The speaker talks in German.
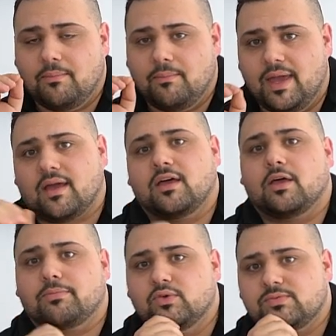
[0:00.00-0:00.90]

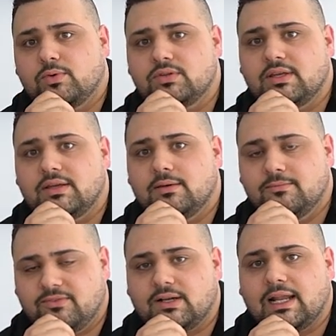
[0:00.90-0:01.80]
mehrere Pluspunkte
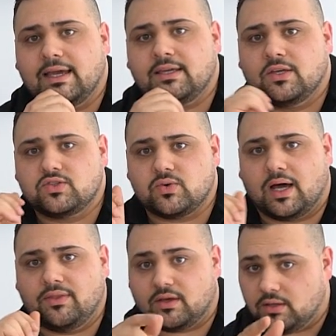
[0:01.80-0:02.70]
im Vergleich zu
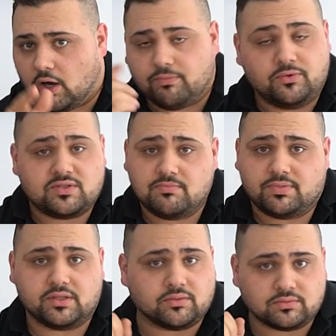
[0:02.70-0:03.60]
anderen, auch
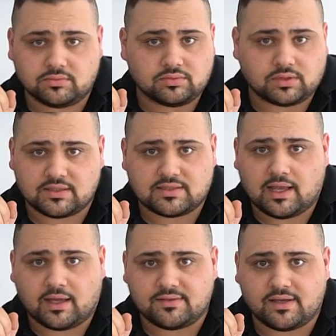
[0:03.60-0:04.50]
Pfützenbildung. Ganz
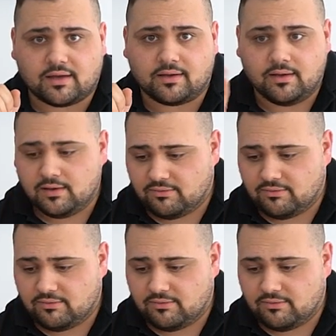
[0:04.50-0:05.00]
klare Sache.